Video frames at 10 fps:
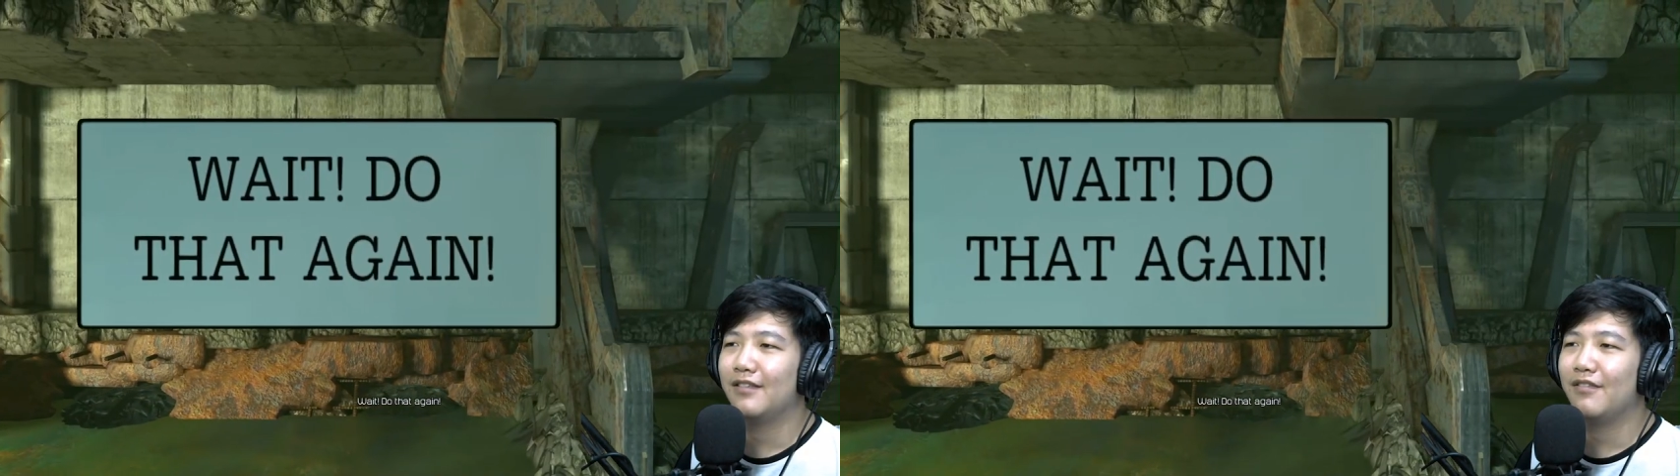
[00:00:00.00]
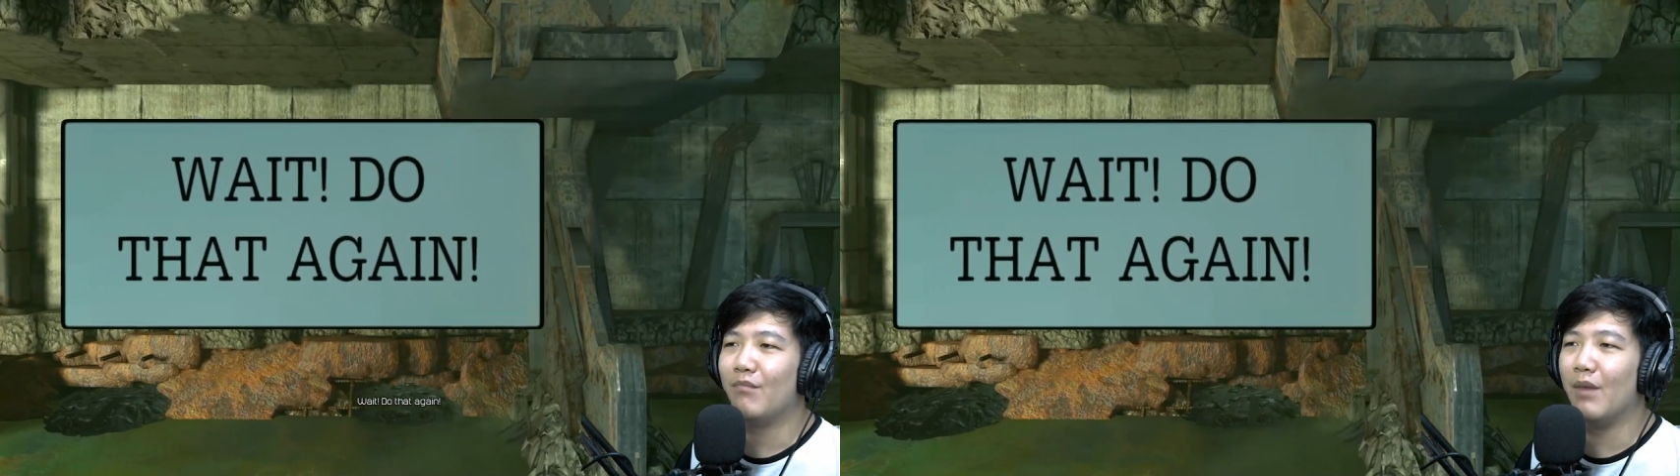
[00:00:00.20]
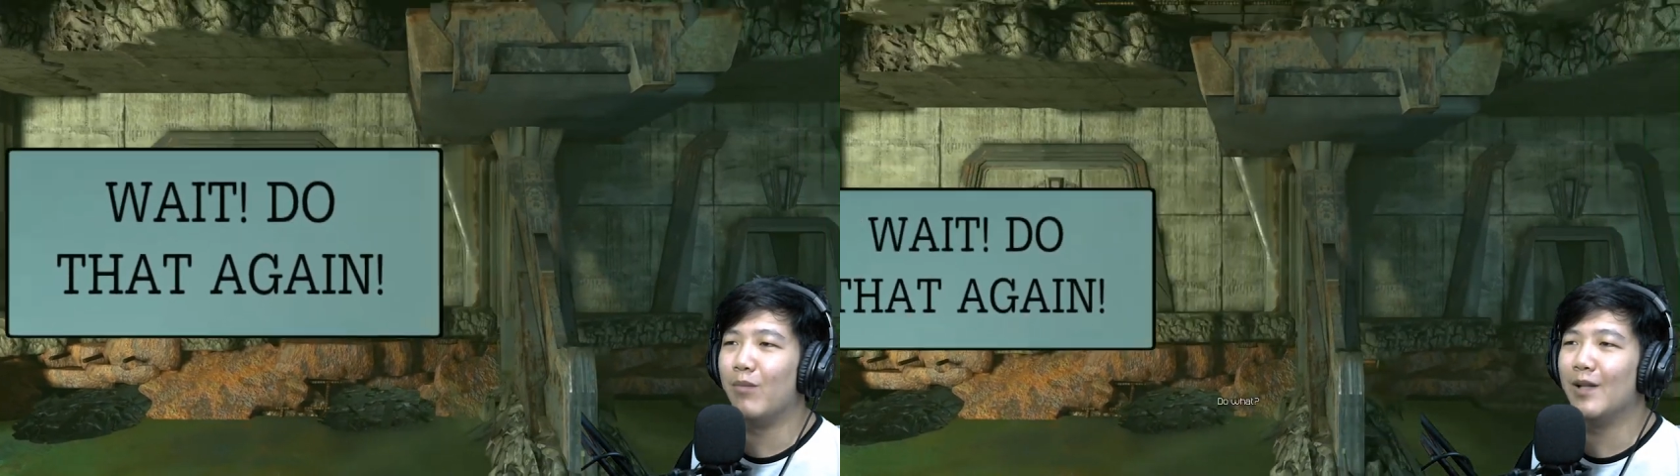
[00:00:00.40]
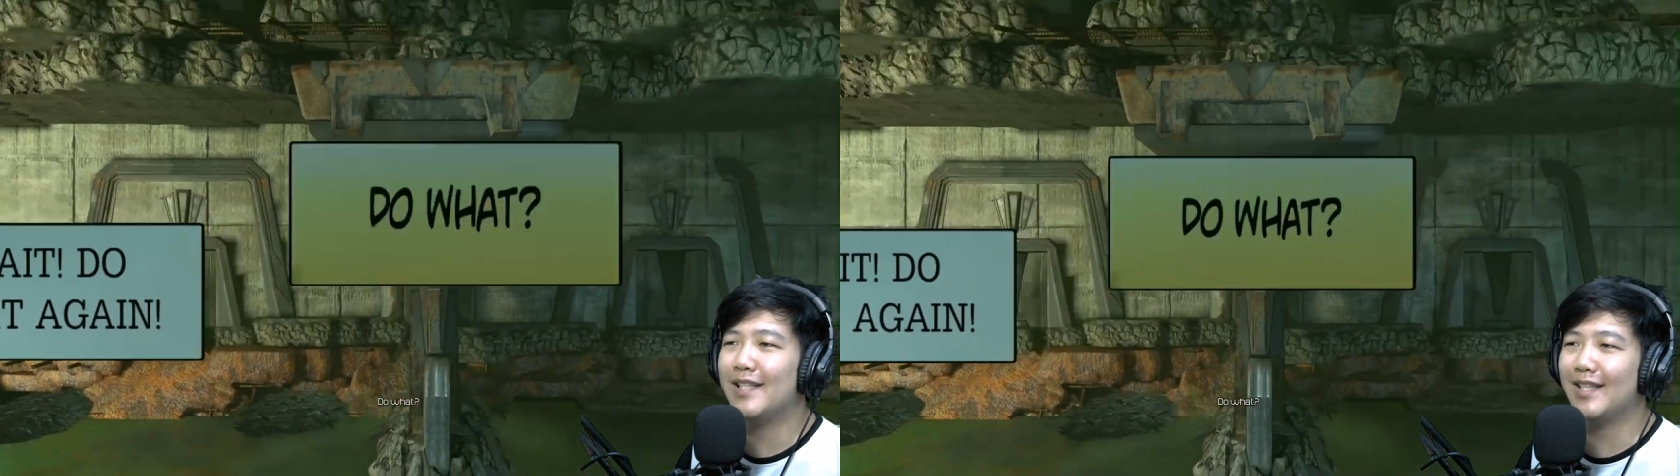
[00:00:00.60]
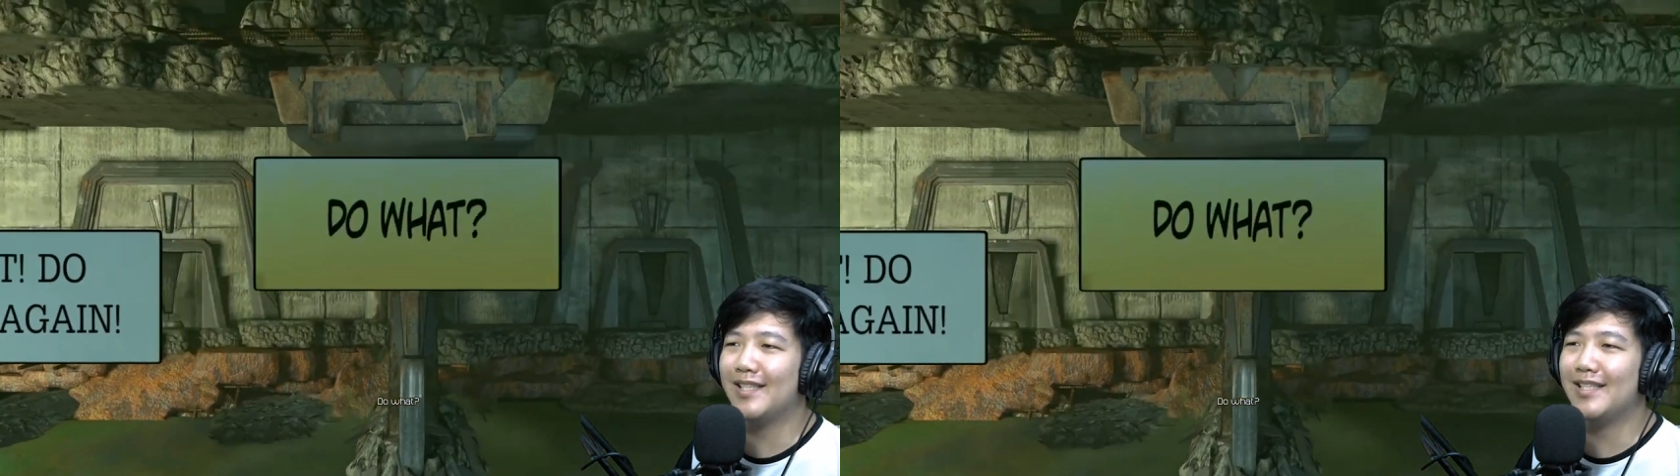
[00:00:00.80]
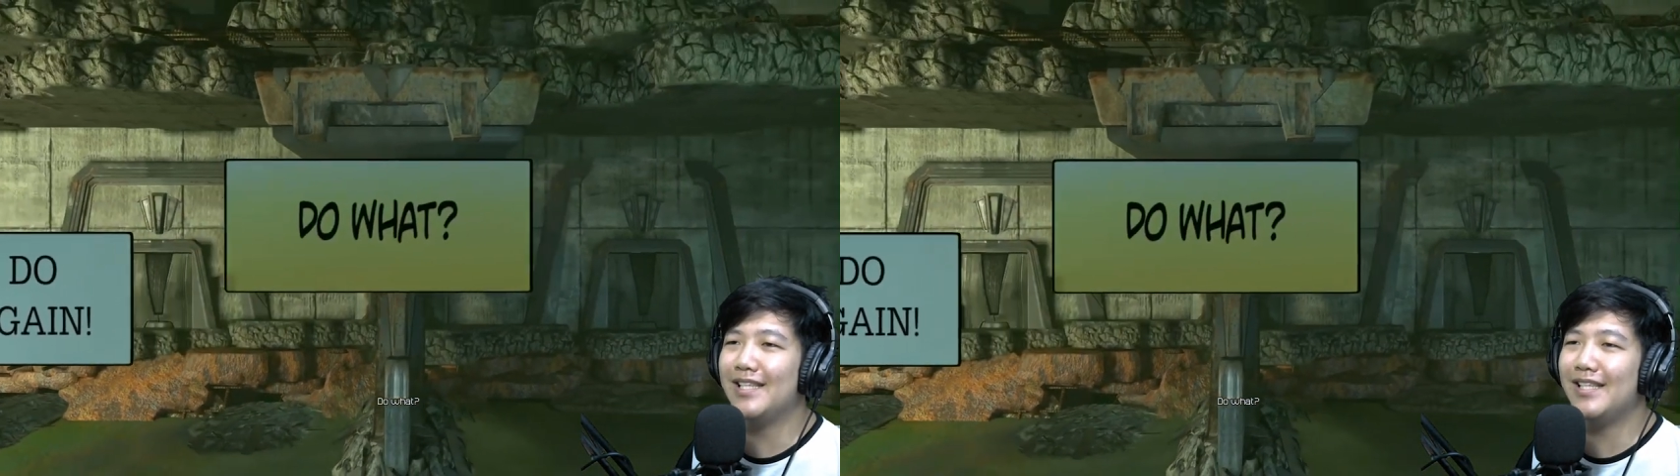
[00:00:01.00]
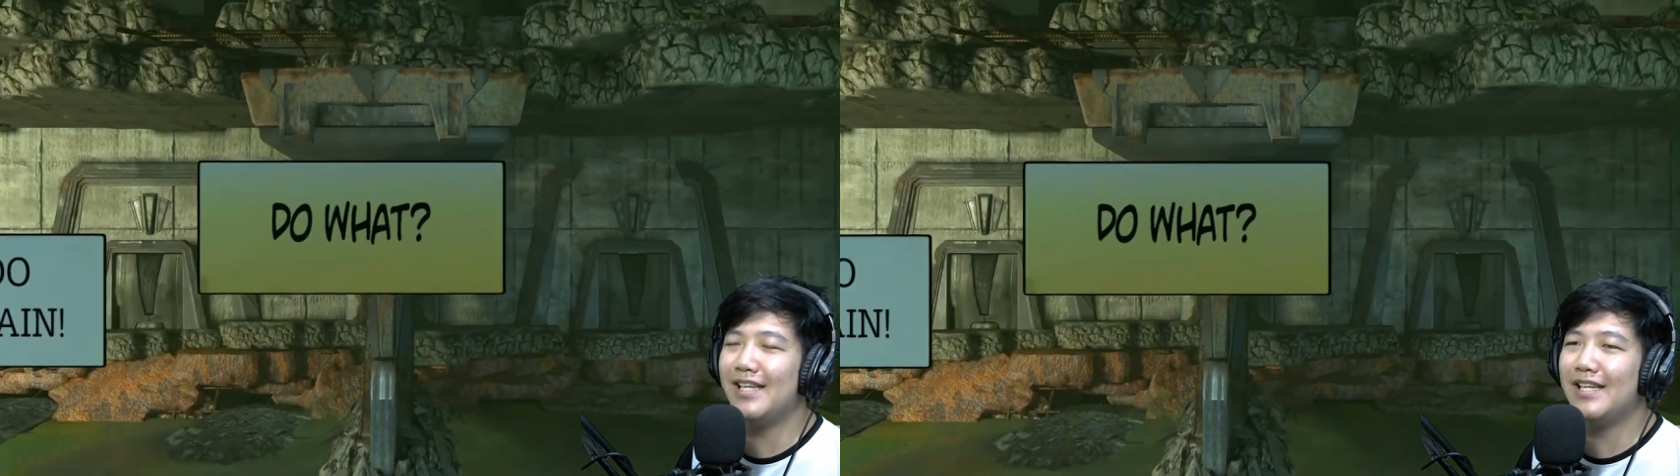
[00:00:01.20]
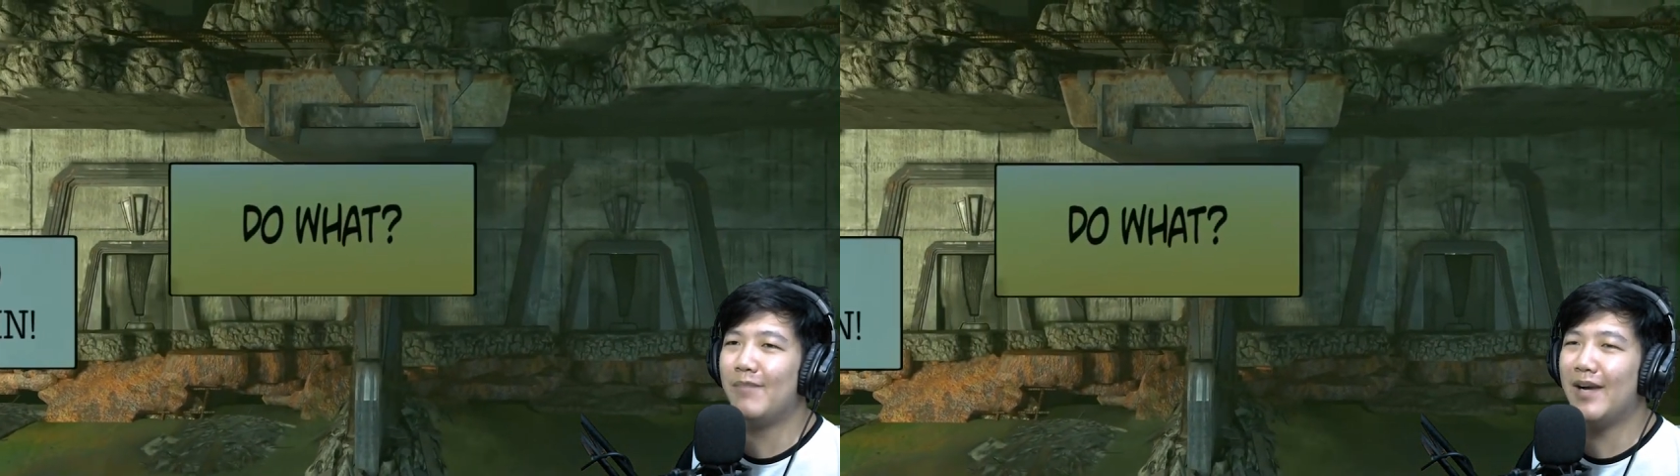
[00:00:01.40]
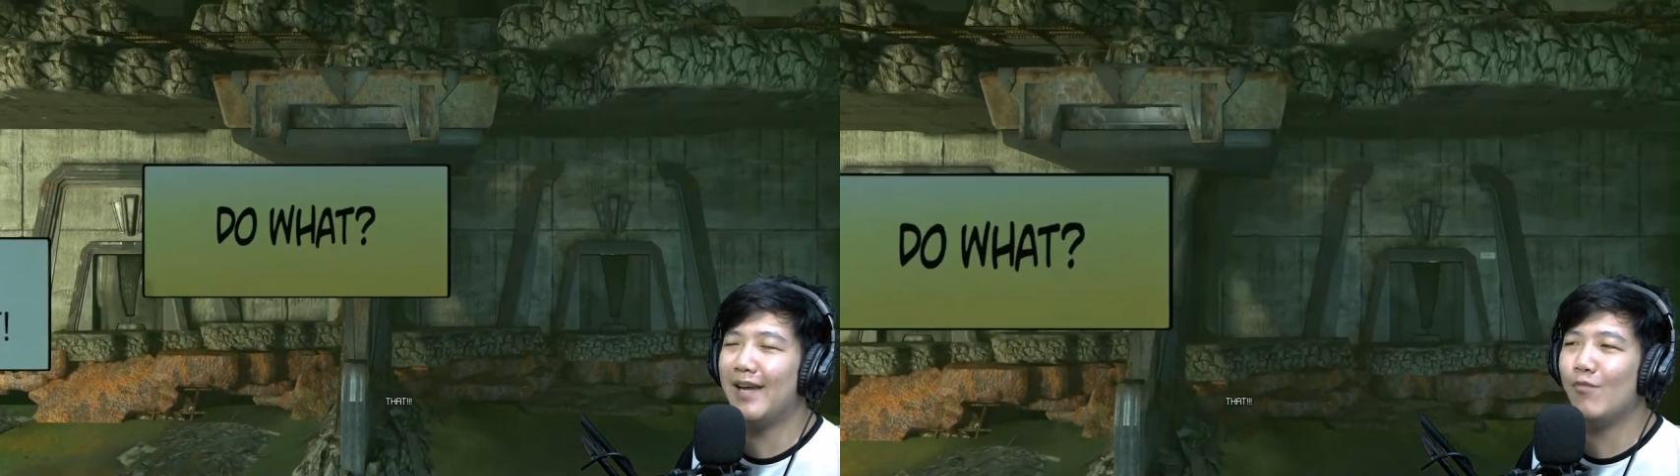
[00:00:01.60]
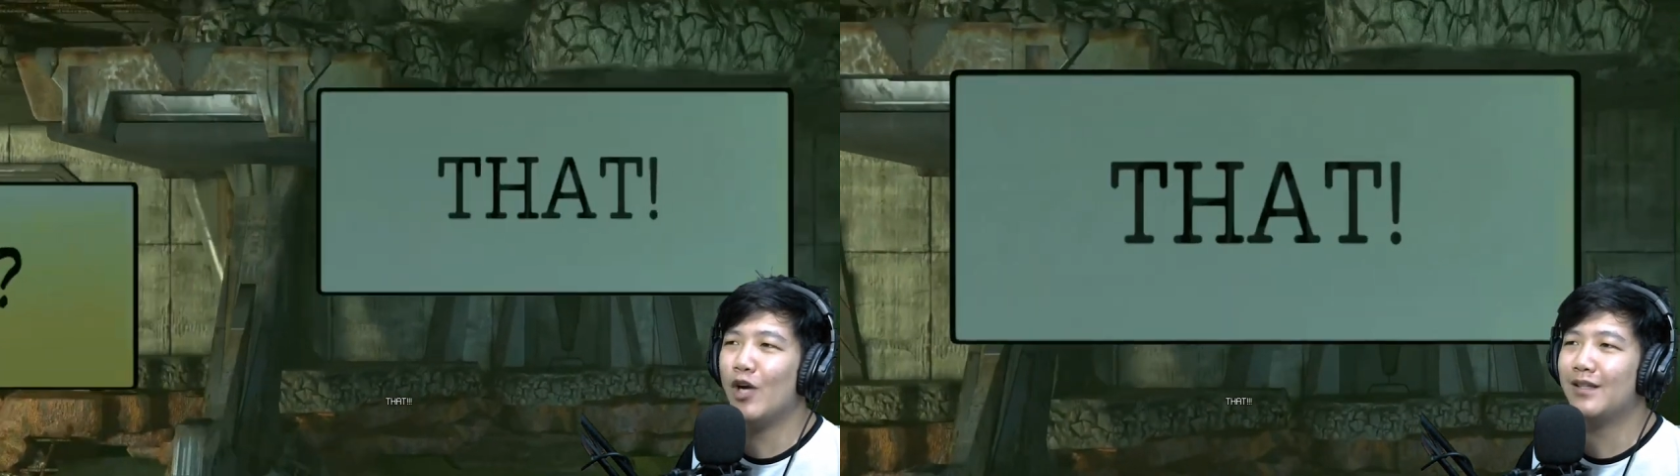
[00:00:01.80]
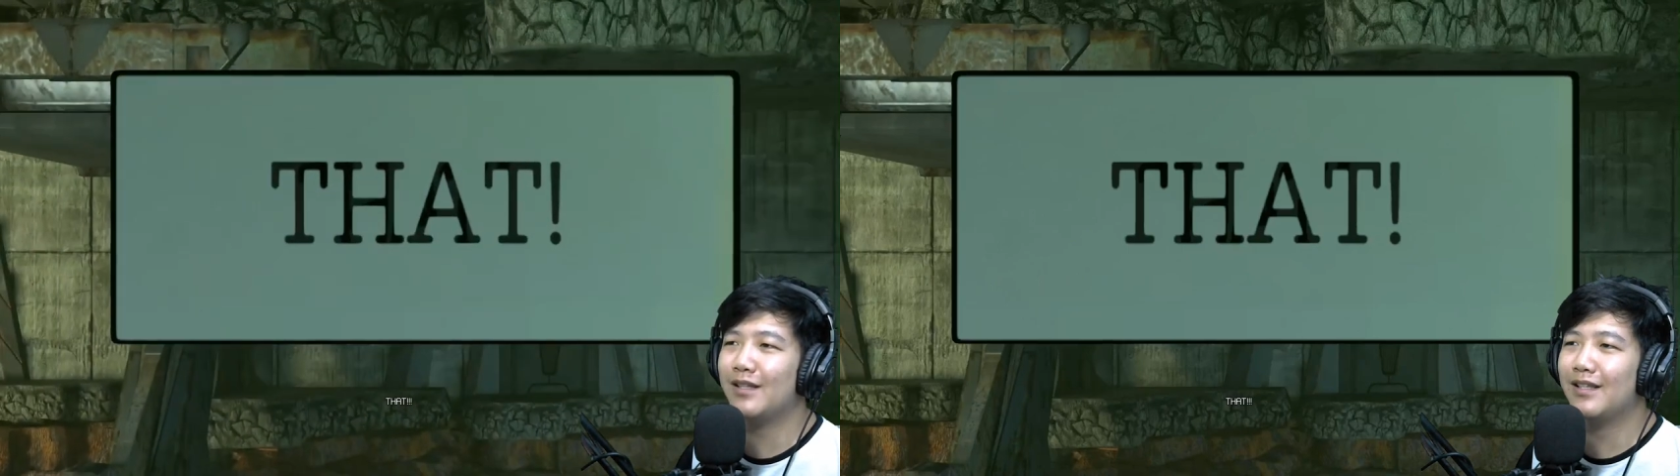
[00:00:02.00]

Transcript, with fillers: Bubble chat sendiri dipakai buat